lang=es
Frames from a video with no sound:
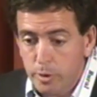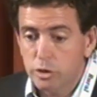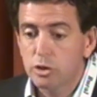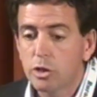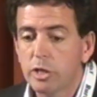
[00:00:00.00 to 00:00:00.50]

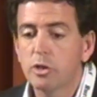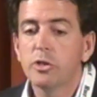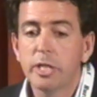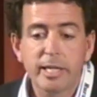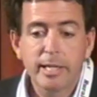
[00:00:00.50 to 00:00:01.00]
posiciones
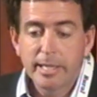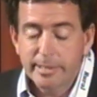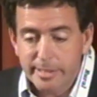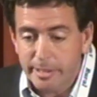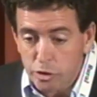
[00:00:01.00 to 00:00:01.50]
donde
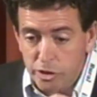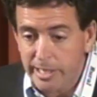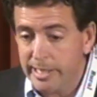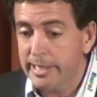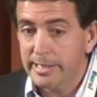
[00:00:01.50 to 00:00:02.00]
si no
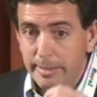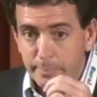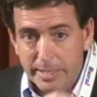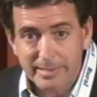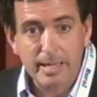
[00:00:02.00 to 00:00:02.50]
tienen ese
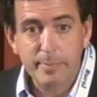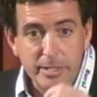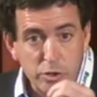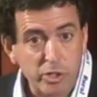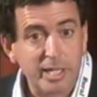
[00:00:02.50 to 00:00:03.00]

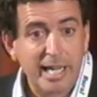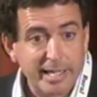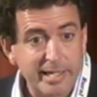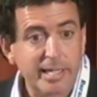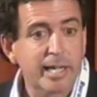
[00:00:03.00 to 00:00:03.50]
pensamiento de que hay
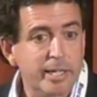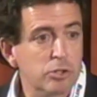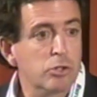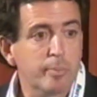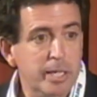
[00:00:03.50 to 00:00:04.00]
que generar
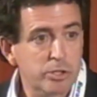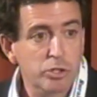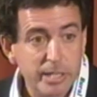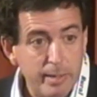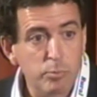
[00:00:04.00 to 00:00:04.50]
retorno para accionistas